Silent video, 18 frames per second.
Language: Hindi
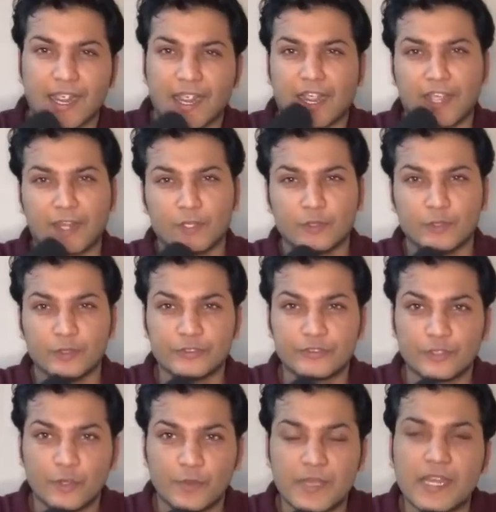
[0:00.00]
हेलो
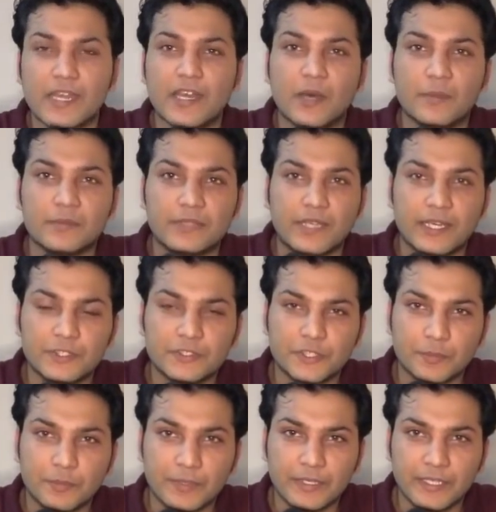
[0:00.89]
दोस्तों मेरा नाम ताहिर
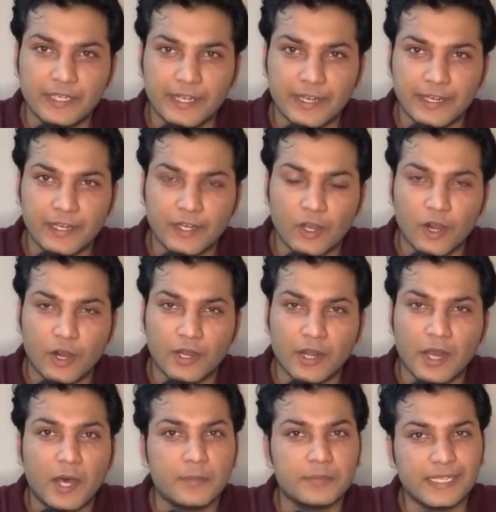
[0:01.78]
शब्बीर है और
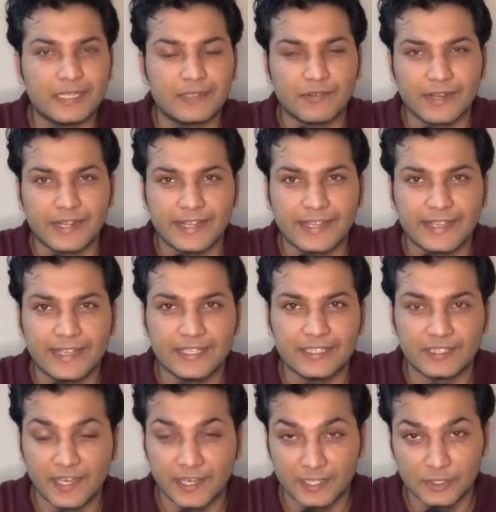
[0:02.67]
आप देख रहे हैं
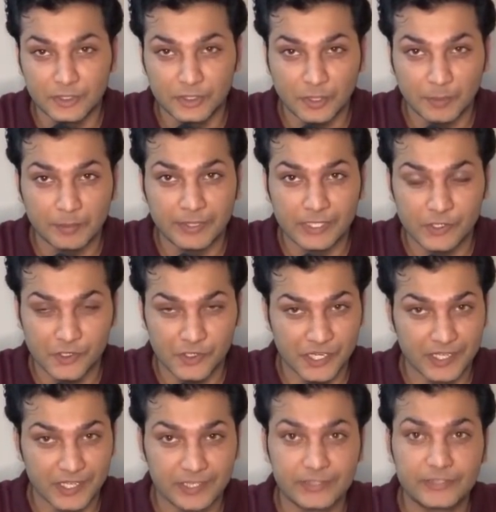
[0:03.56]
ताहिर शब्बीर
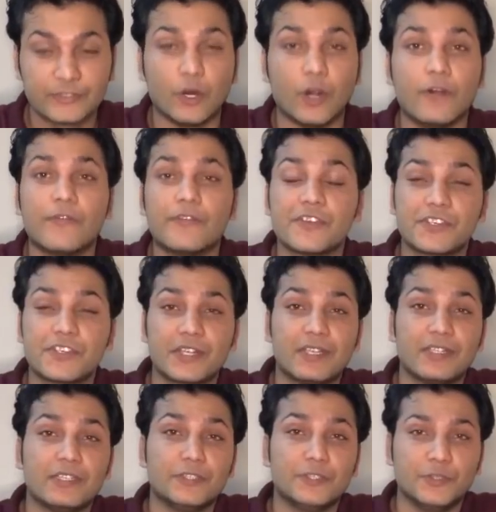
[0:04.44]
शेयर्स
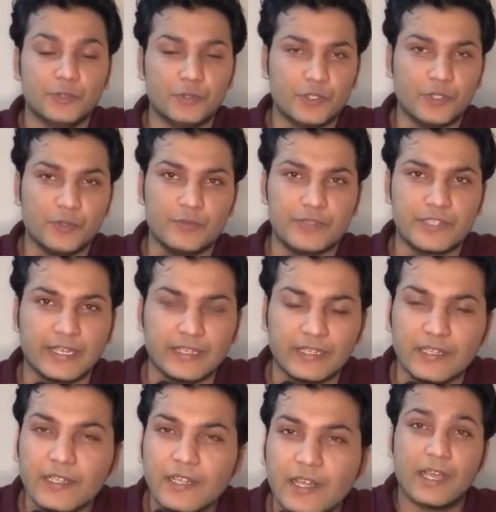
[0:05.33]
ऑफिशियल यूट्यूब
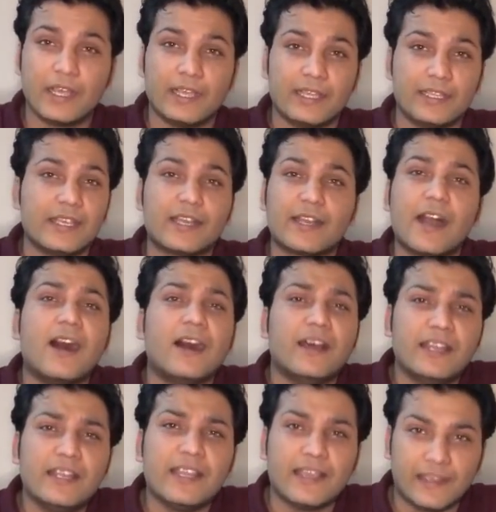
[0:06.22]
चैनल ये
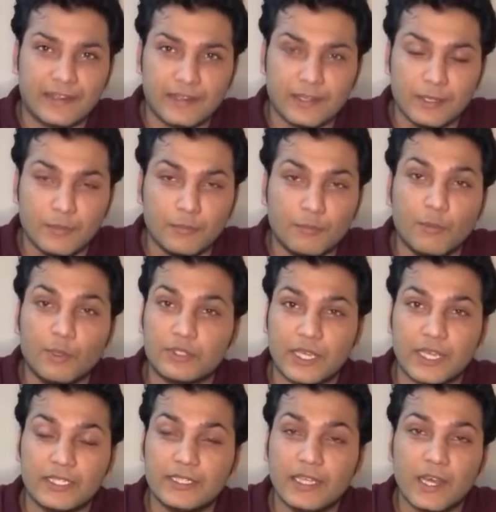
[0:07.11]
कहानी है
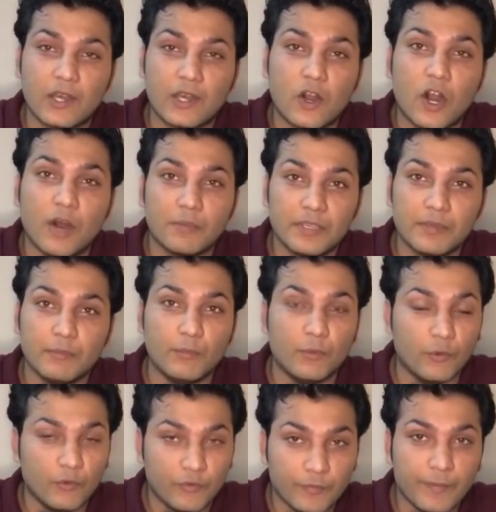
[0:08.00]
मुतहदा कौमी
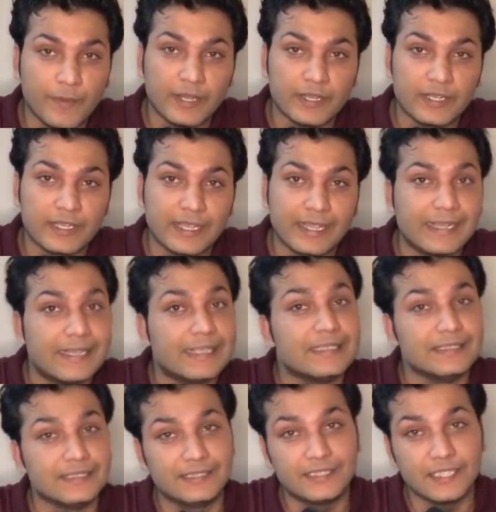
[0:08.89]
मूवमेंट के
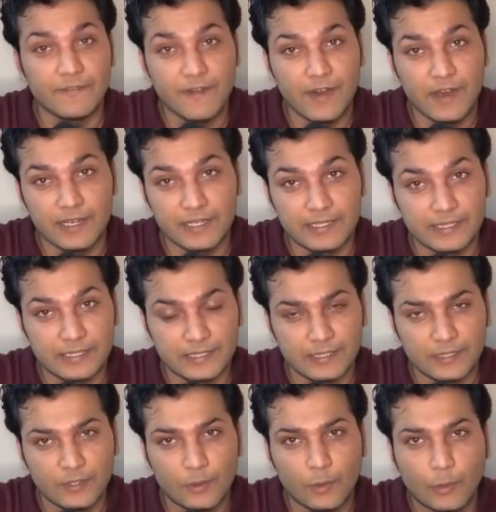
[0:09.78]
जवाल की
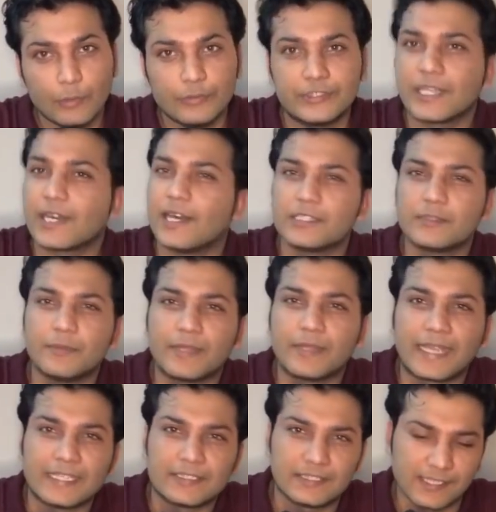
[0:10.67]
उसे ख़त्म
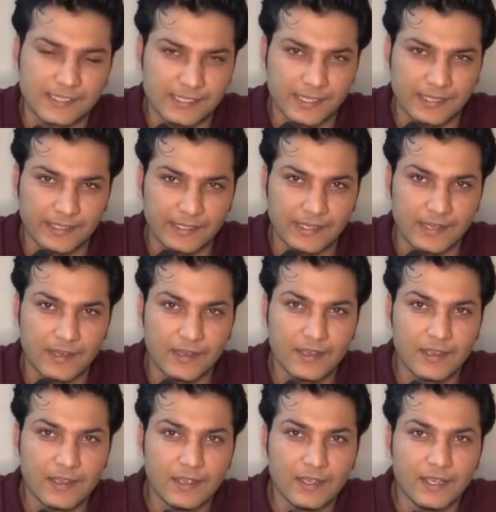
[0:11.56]
कैसे किया गया
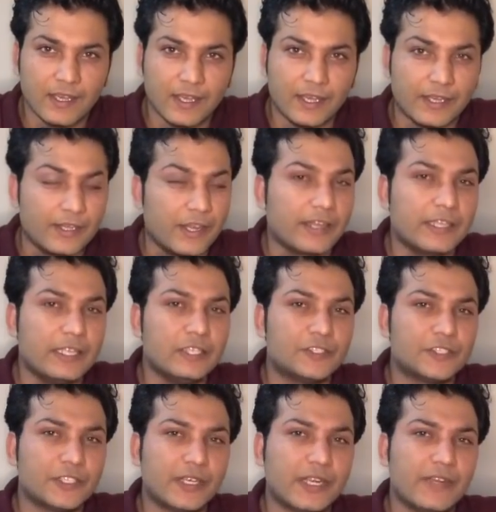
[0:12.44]
राहील
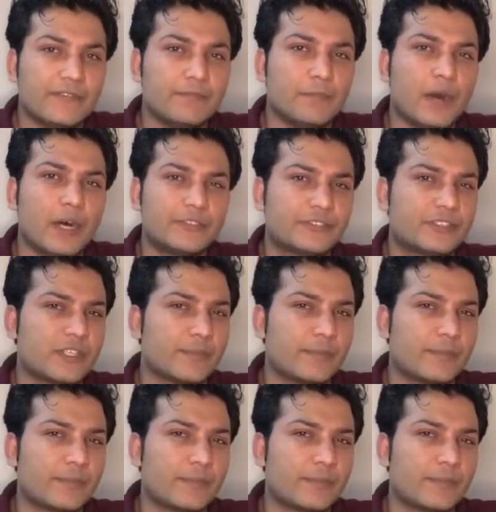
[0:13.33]
शरीफ मास्टर